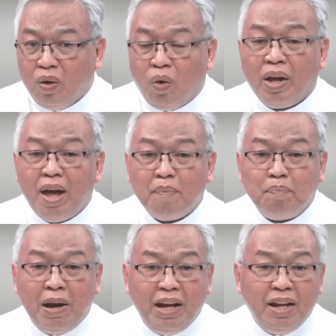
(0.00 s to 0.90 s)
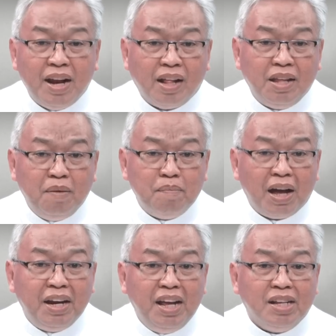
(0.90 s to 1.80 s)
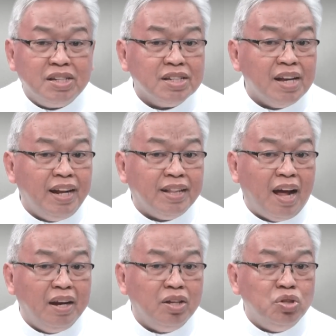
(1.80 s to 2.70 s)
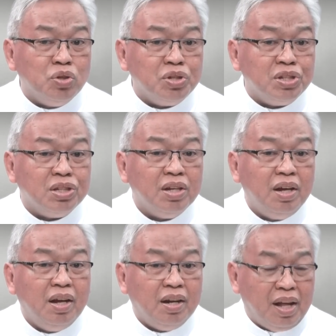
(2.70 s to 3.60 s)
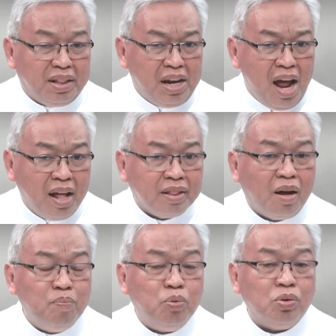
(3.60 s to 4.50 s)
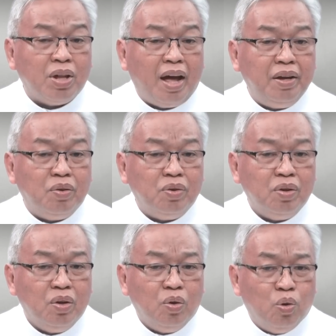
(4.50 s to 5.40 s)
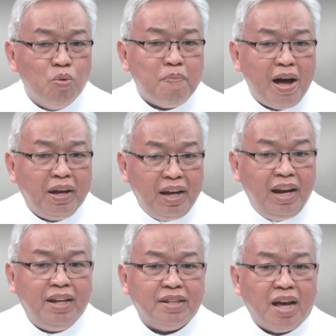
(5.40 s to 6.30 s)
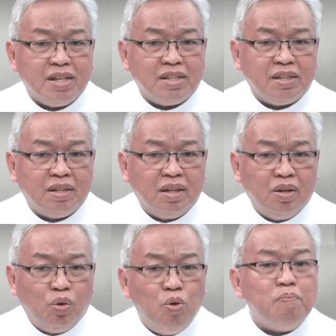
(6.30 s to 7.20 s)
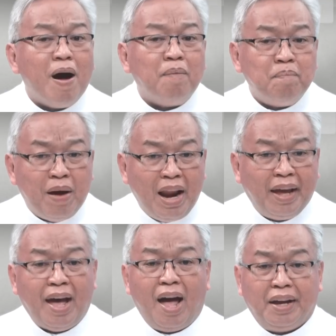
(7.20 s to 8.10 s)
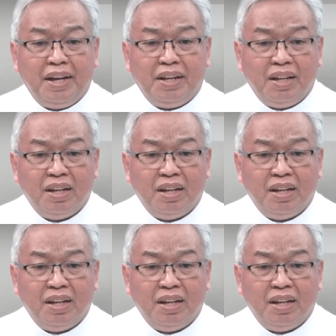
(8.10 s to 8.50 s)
o kaya piliin nating makinig sa salita ng Diyos na tinatagpo tayo upang iligtas, upang palayain.